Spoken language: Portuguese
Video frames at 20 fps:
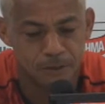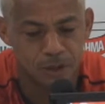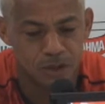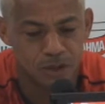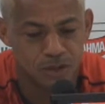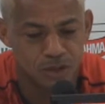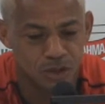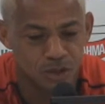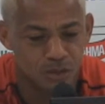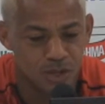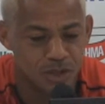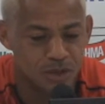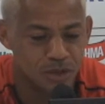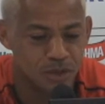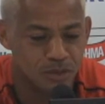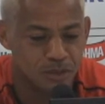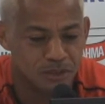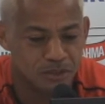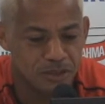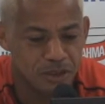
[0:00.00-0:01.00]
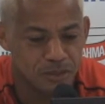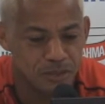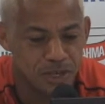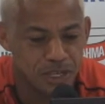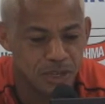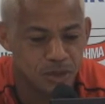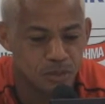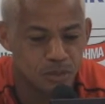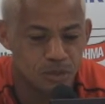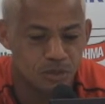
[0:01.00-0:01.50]
não só eu, mas toda a minha
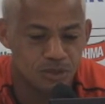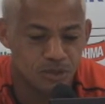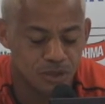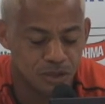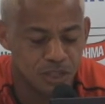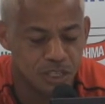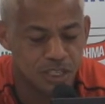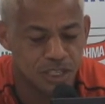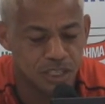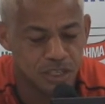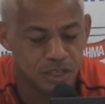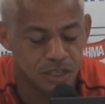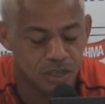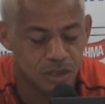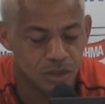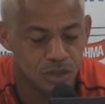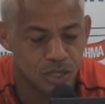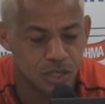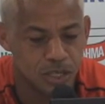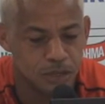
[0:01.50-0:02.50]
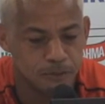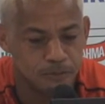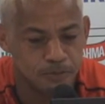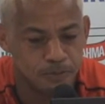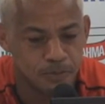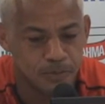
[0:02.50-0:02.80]
família, o povo nordestino adora,